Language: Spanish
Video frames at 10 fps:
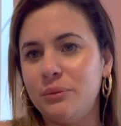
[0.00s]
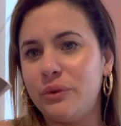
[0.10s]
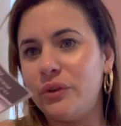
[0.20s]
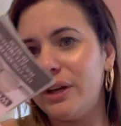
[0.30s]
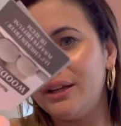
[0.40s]

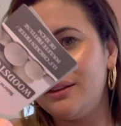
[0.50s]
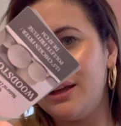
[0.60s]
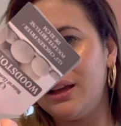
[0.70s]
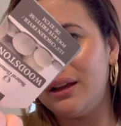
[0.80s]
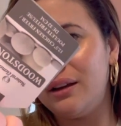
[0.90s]
Bueno,
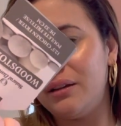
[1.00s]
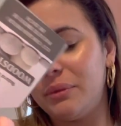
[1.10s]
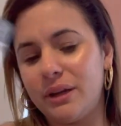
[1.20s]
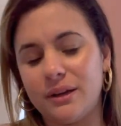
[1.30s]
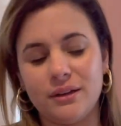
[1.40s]
esta es la
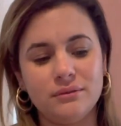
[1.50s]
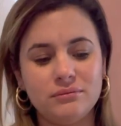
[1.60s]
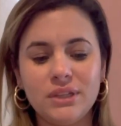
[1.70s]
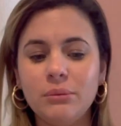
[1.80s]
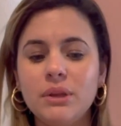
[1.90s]
marca.
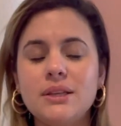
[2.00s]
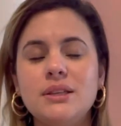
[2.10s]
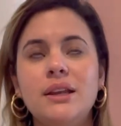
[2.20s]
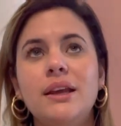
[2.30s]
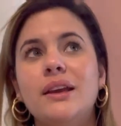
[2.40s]
Déjenme
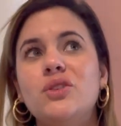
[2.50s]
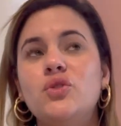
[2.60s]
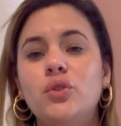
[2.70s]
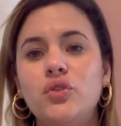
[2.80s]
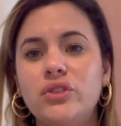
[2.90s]
decirle que
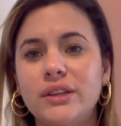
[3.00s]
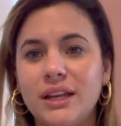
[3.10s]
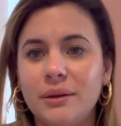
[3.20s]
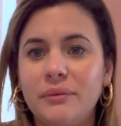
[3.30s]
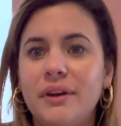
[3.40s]
son los
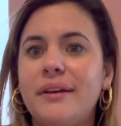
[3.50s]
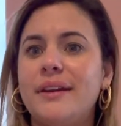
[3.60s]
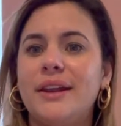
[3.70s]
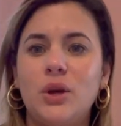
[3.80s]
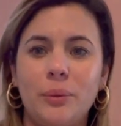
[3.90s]
sorteres
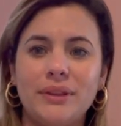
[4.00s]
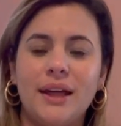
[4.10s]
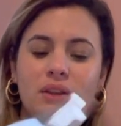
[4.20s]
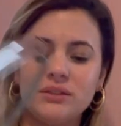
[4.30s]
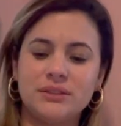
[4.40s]

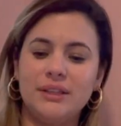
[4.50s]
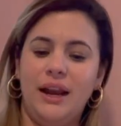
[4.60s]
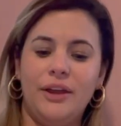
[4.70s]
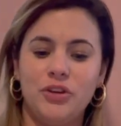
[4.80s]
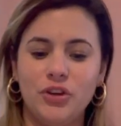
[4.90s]
recomendados del
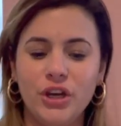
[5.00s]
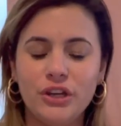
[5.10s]
año.